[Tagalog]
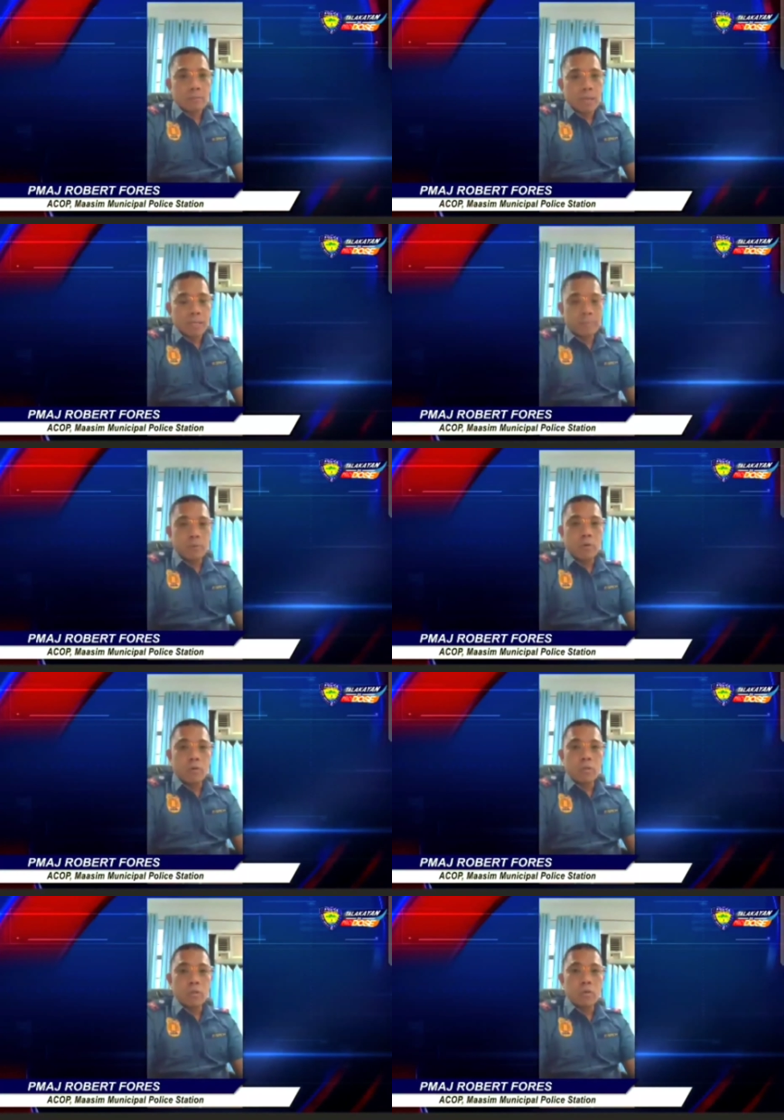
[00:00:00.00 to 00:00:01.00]
malaki
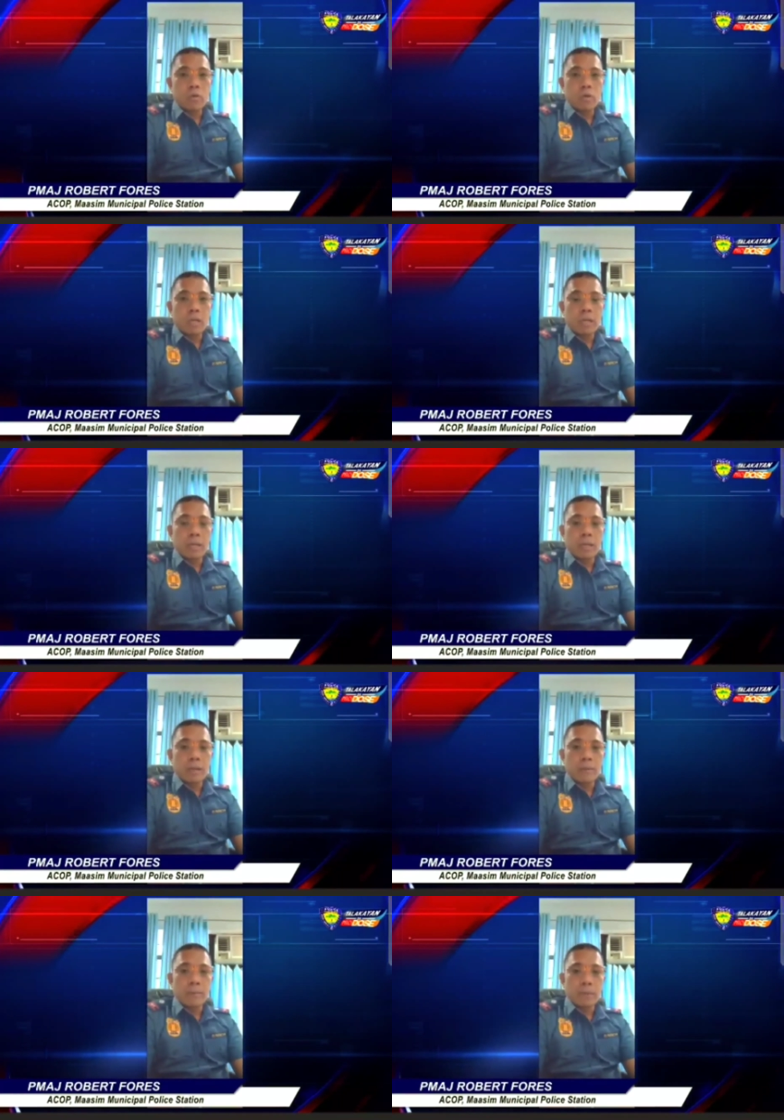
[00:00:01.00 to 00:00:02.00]
po yung
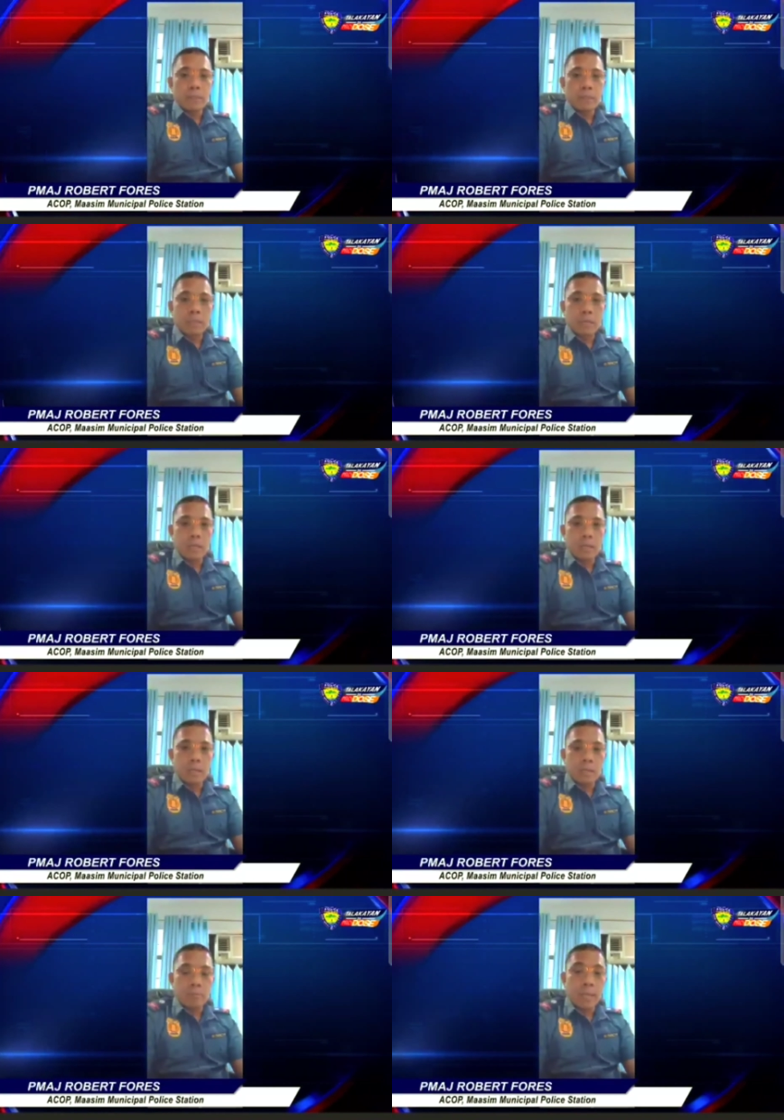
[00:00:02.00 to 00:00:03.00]
um,
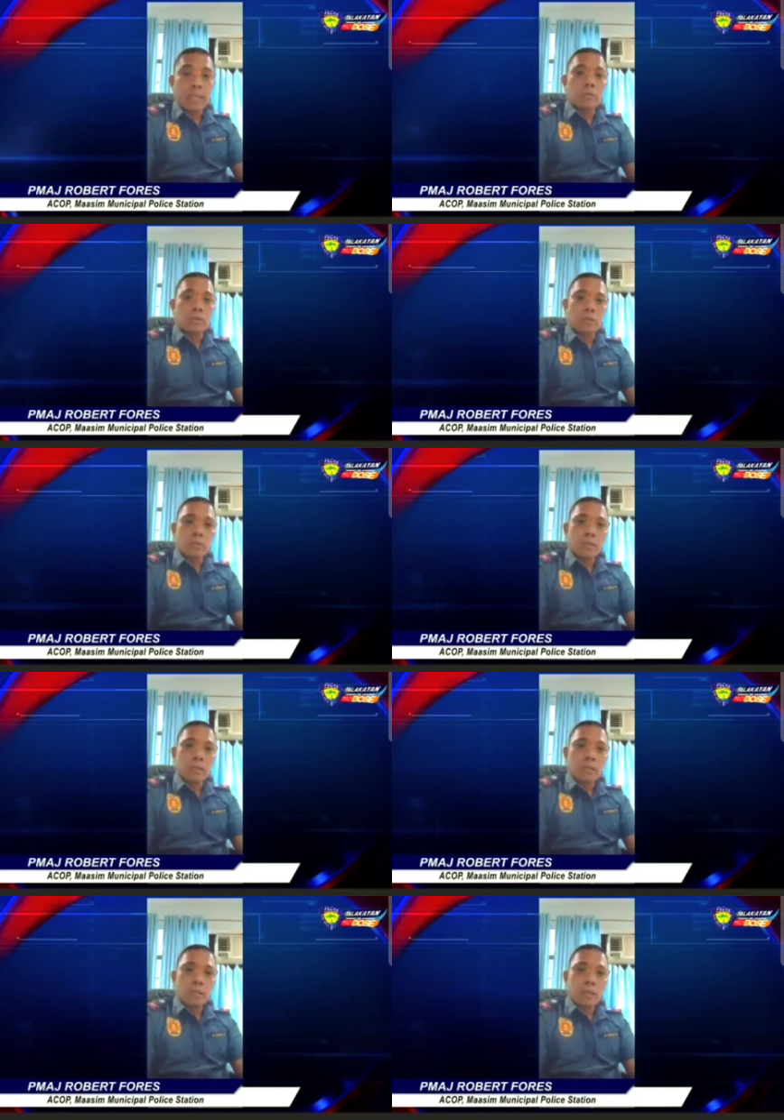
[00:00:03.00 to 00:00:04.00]
uh, epekto
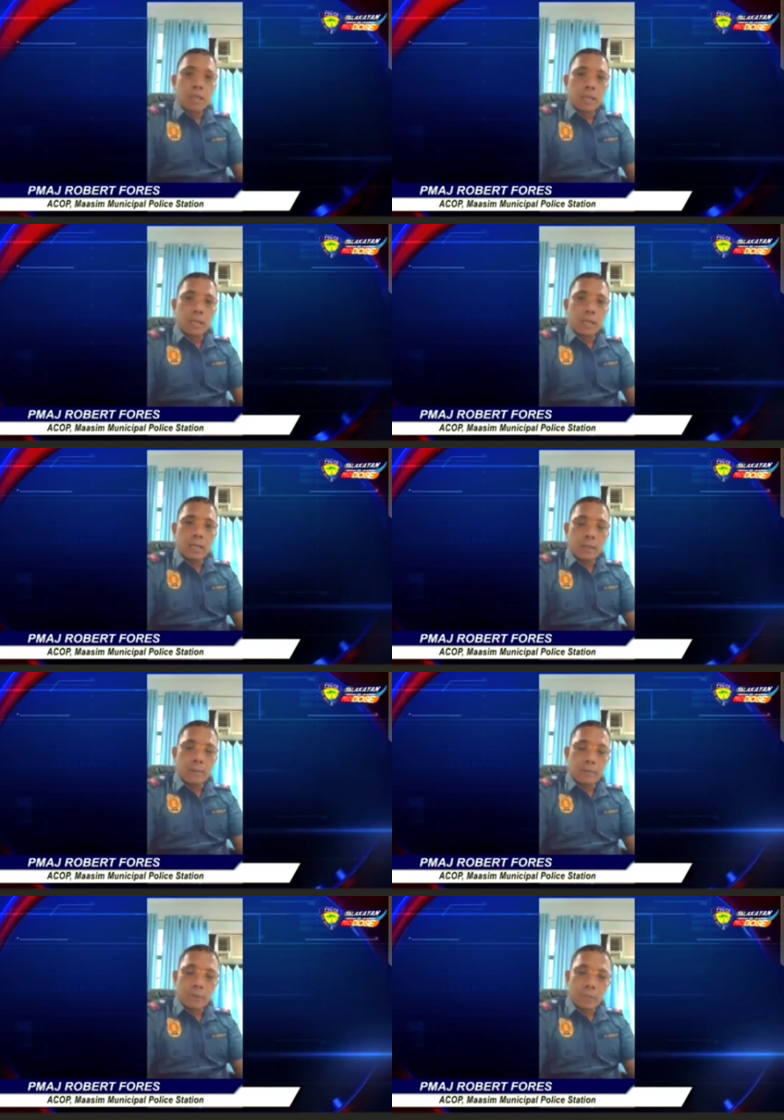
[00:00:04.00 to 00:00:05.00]
ng
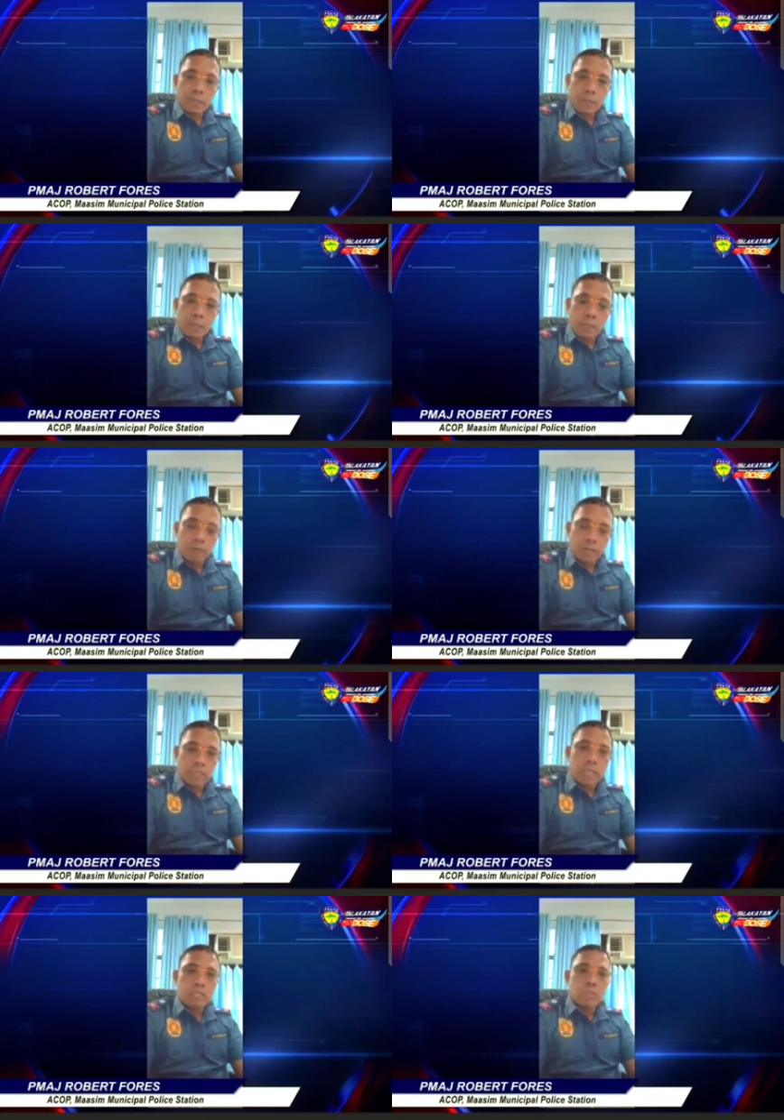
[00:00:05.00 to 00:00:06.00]
um,
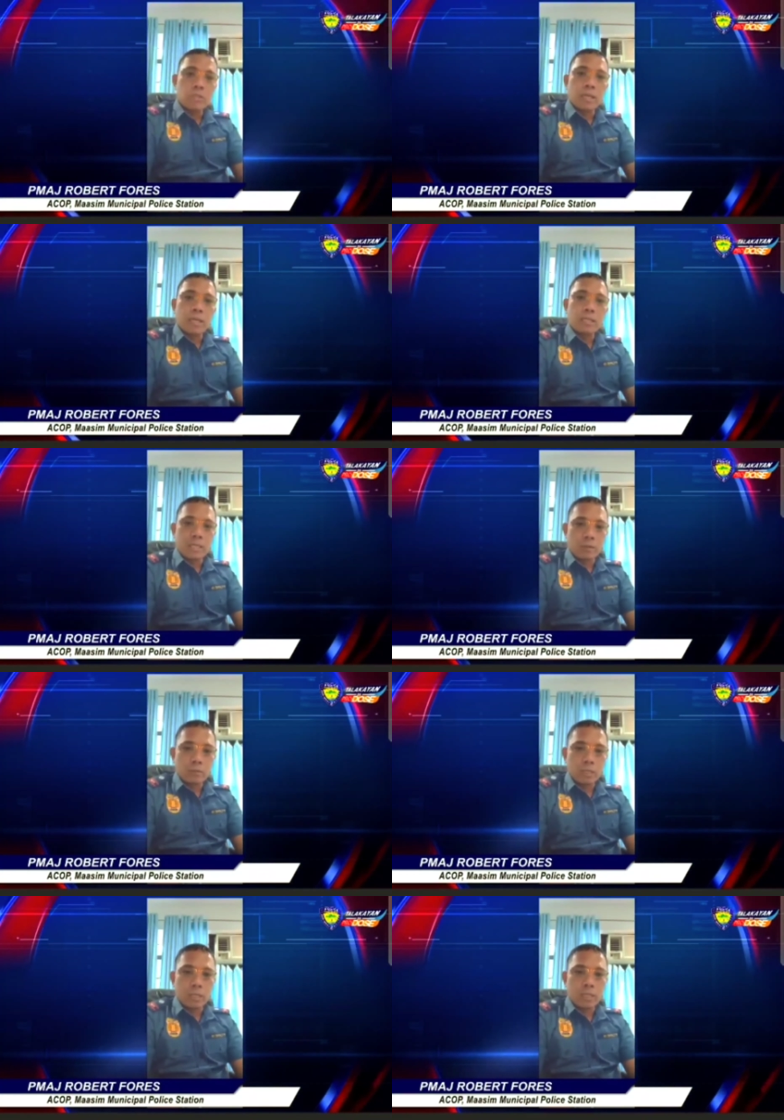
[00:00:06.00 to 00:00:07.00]
infestation ng
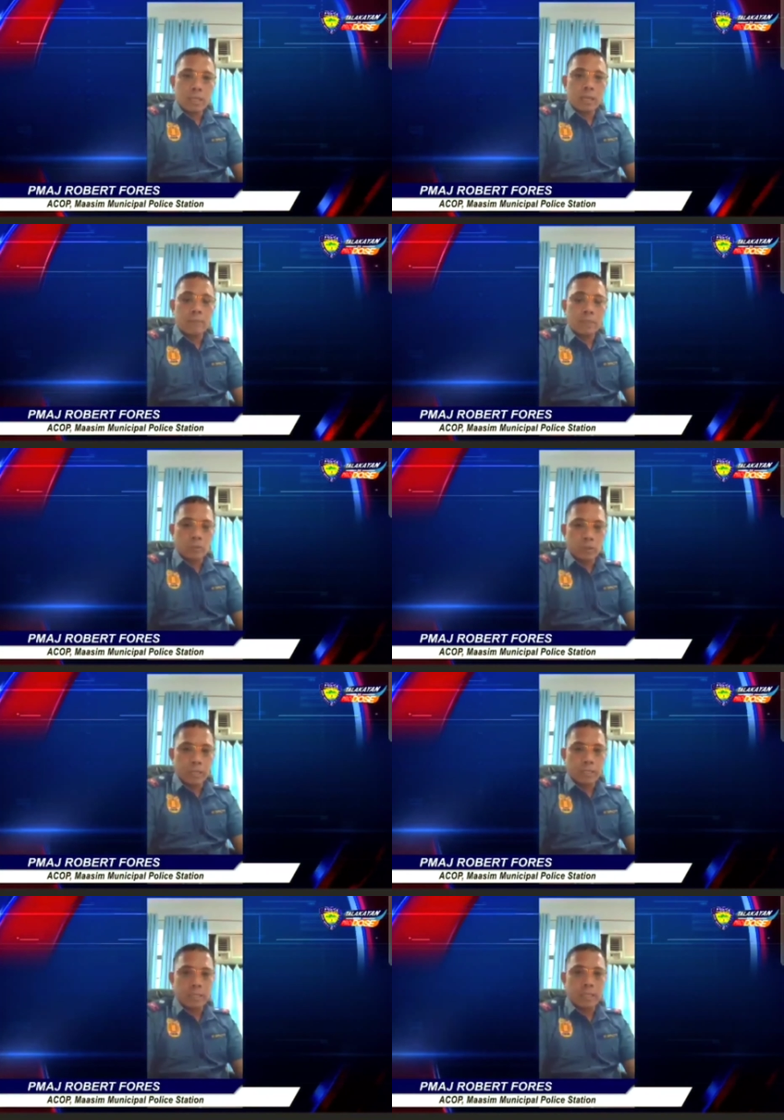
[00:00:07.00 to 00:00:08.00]
COT na patuloy
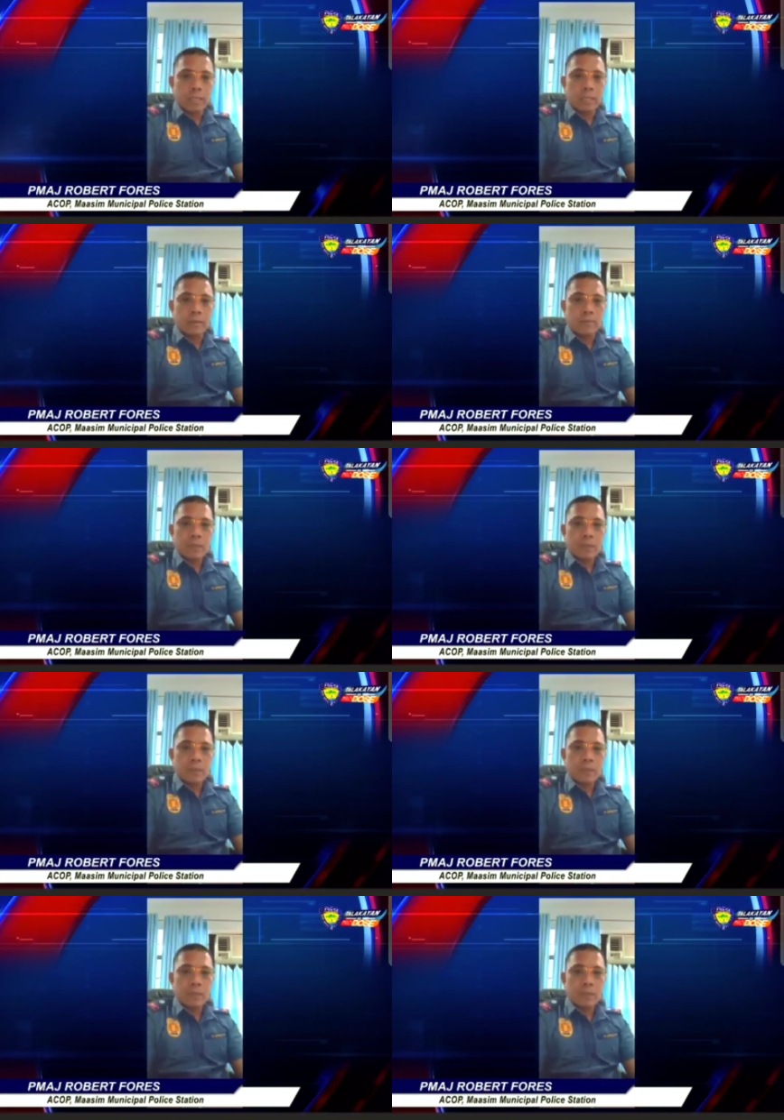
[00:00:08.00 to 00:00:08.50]
nating uh,